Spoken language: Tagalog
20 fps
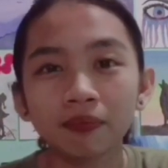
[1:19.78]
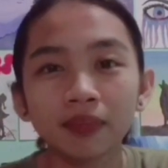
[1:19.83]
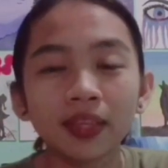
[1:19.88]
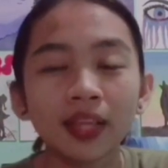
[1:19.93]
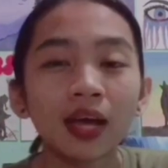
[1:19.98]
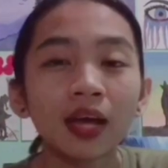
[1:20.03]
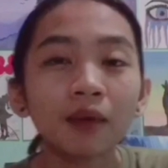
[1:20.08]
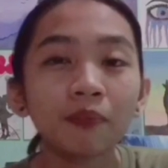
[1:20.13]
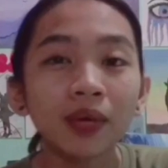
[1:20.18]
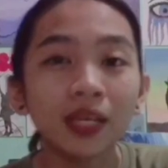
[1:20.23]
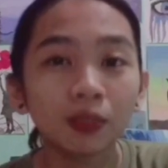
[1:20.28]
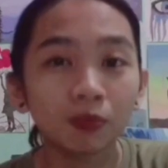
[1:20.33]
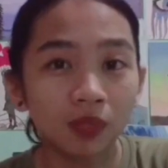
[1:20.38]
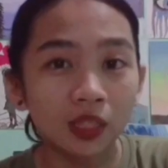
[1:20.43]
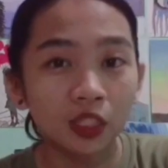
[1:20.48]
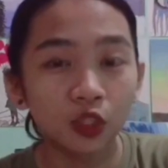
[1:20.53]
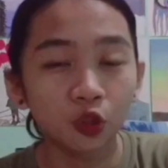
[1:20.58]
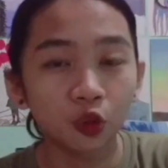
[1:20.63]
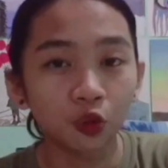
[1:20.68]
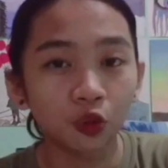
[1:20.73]
na may
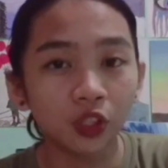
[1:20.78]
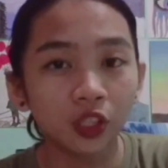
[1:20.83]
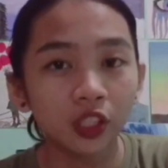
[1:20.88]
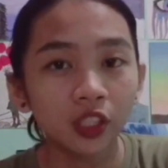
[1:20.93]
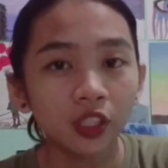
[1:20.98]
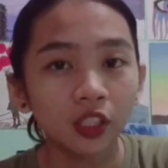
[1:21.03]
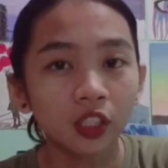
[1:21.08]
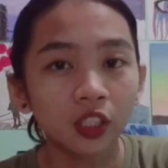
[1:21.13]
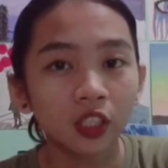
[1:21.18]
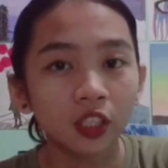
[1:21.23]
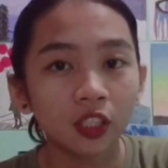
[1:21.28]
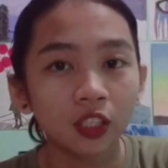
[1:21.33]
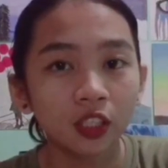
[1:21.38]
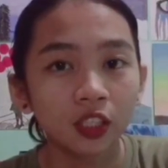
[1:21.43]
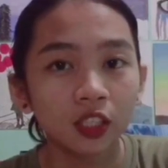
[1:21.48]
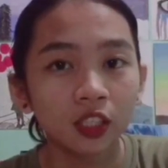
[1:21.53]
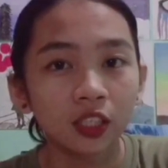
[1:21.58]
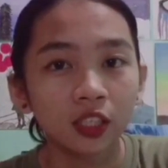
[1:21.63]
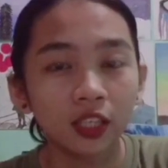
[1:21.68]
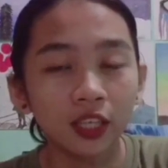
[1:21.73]
picture.
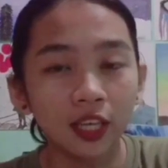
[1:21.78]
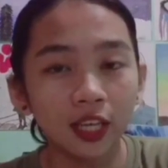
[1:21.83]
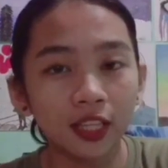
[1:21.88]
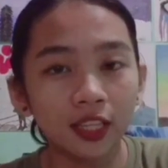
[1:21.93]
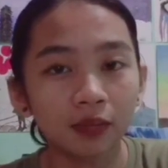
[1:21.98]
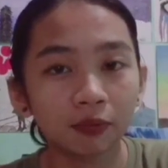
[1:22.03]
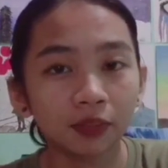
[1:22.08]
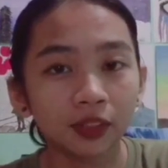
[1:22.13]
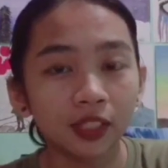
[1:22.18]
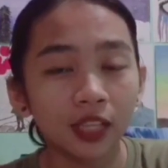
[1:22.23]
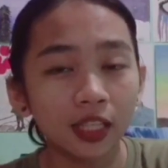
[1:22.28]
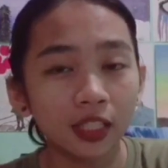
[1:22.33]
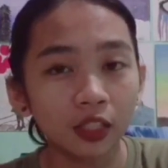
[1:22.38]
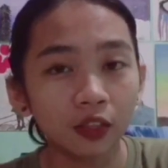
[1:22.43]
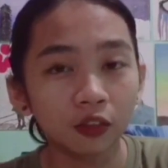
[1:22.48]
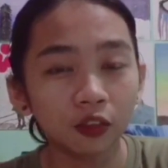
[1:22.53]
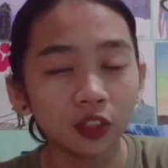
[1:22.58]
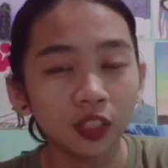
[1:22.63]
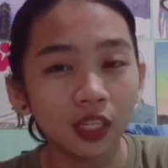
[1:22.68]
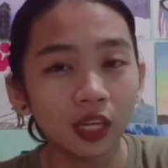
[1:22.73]
Ayan, tapos
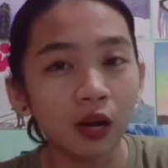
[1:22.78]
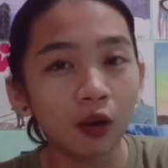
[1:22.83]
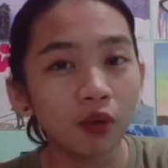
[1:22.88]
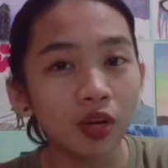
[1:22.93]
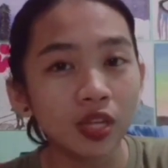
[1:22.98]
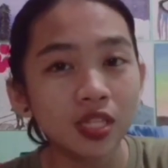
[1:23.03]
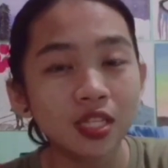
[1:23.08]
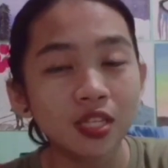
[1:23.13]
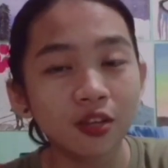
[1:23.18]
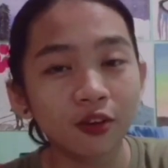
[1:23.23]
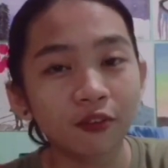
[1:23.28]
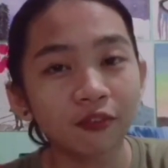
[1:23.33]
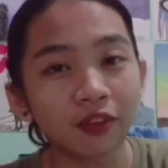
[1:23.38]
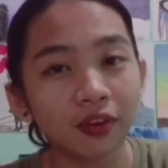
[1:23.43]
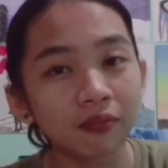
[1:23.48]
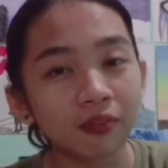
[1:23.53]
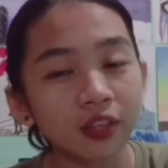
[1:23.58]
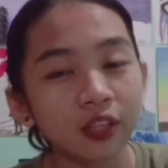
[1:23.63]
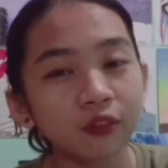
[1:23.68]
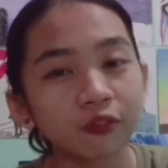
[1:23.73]
tinatanong ko sila, what's your
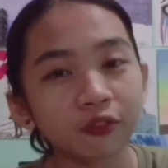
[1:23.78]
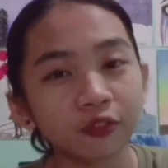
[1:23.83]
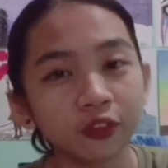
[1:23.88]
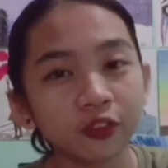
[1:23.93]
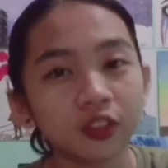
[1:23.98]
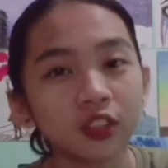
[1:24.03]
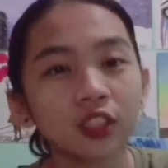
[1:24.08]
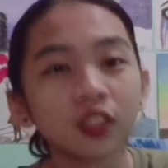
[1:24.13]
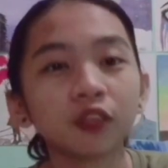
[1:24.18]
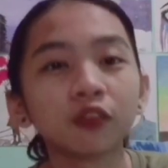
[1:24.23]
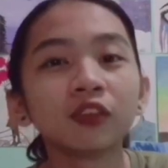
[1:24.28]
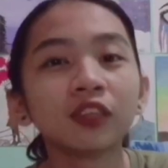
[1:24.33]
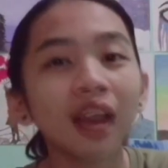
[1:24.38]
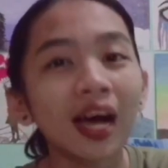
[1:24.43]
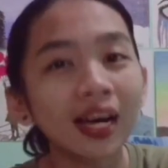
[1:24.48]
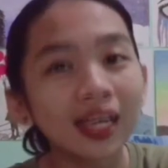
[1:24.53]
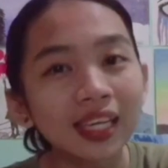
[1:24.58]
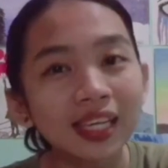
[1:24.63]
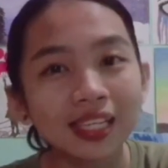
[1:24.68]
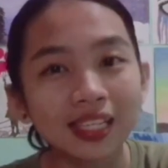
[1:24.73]
favorite food? So,
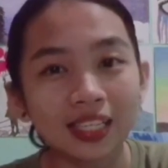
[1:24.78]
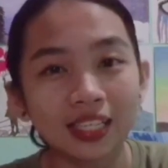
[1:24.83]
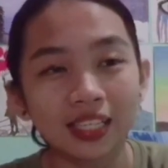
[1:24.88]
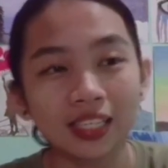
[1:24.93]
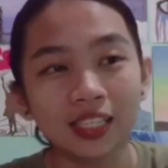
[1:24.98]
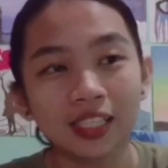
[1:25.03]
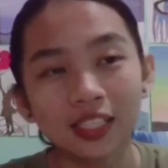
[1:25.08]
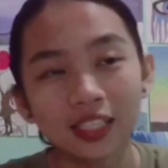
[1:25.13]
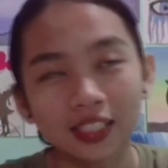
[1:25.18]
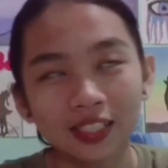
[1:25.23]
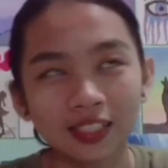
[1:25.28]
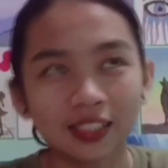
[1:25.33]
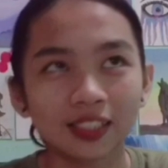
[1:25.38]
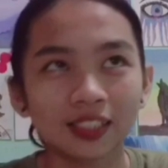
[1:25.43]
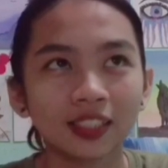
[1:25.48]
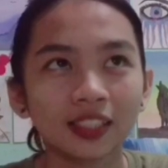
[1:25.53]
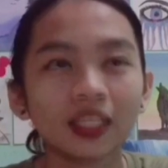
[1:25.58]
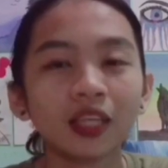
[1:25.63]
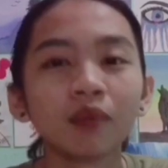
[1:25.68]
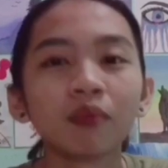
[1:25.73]
luckily,
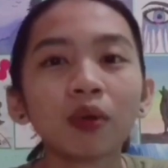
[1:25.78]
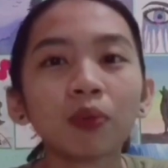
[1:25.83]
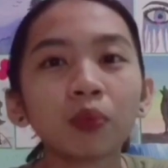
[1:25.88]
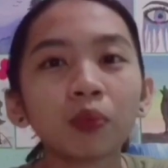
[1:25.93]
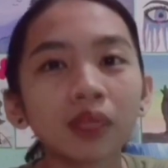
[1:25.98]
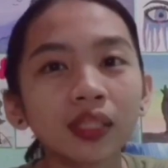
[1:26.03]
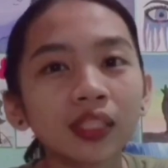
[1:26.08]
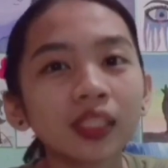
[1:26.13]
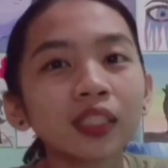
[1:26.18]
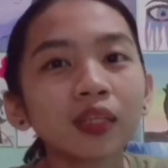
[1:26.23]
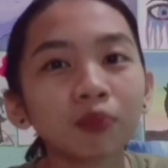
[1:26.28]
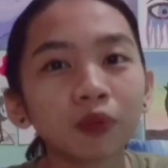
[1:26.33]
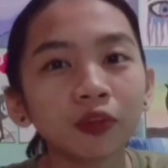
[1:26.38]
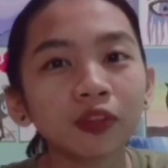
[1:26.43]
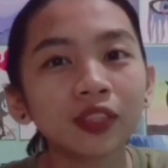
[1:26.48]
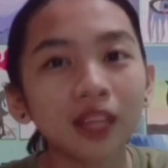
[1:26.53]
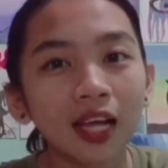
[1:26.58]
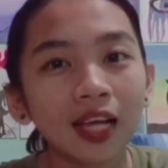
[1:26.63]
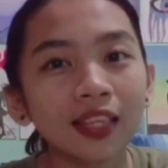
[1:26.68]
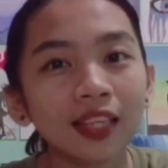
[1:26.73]
may pumansin sa
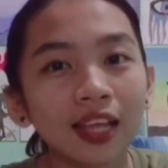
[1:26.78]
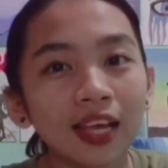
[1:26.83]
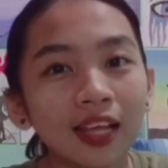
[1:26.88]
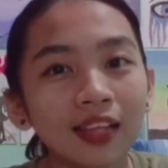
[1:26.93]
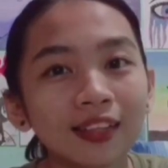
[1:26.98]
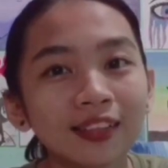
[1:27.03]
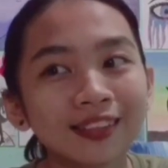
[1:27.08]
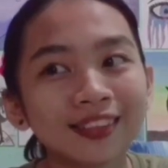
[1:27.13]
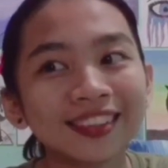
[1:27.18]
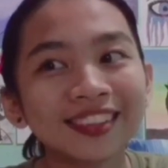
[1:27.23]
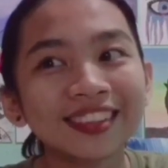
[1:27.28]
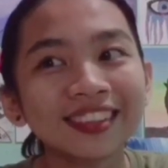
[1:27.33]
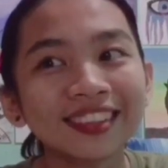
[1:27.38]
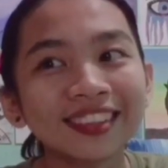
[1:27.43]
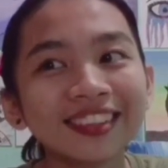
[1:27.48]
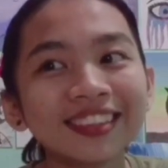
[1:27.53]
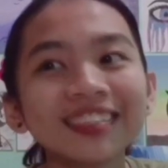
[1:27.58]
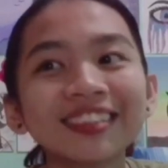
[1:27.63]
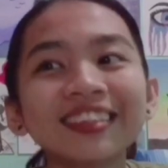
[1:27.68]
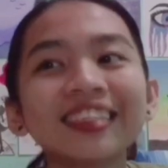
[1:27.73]
post natin,
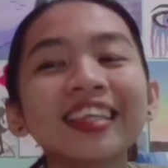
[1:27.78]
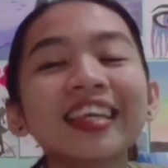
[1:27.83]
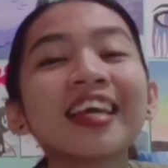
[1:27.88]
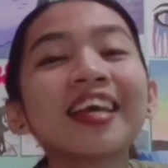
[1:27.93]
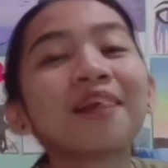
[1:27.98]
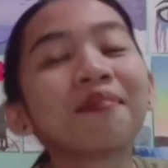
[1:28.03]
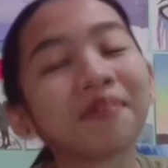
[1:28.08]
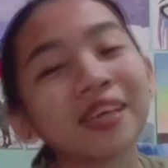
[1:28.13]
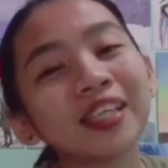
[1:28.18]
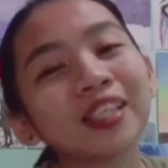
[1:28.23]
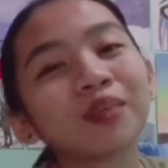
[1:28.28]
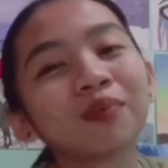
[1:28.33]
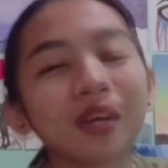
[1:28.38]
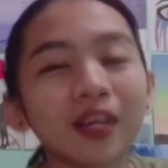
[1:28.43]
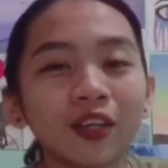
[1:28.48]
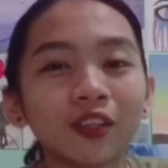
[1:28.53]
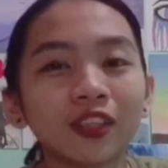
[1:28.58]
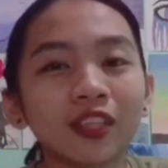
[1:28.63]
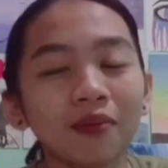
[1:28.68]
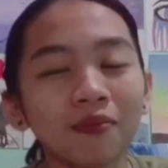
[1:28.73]
may
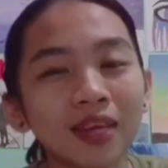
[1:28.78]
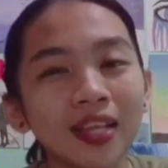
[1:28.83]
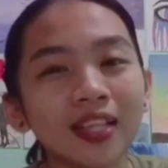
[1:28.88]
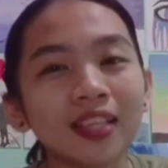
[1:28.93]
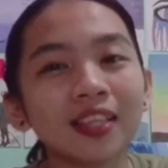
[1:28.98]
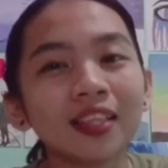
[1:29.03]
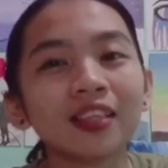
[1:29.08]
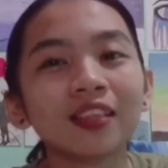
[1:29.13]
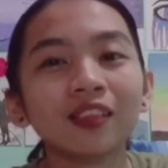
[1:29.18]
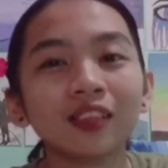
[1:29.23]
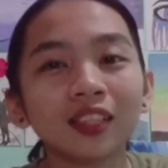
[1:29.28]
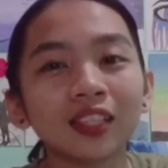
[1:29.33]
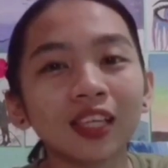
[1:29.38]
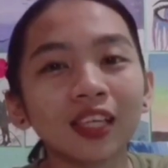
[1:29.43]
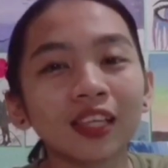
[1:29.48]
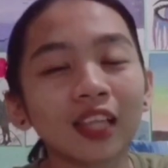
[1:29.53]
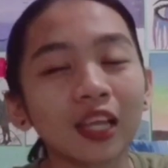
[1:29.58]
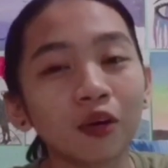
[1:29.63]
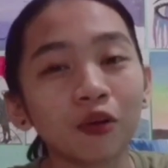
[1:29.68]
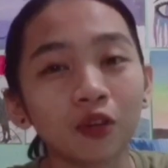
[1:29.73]
sumagot naman dun
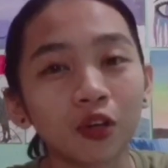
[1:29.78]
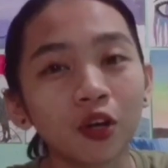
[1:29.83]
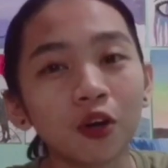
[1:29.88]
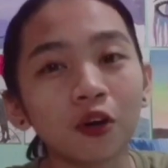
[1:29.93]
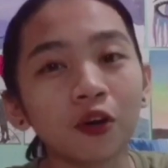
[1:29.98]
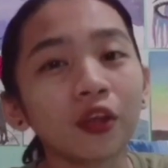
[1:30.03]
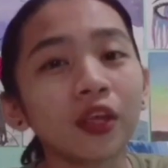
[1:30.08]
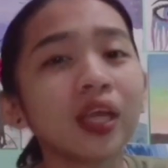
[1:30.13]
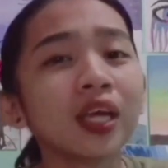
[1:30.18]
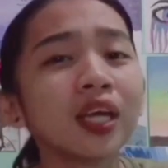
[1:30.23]
sa tanong ko.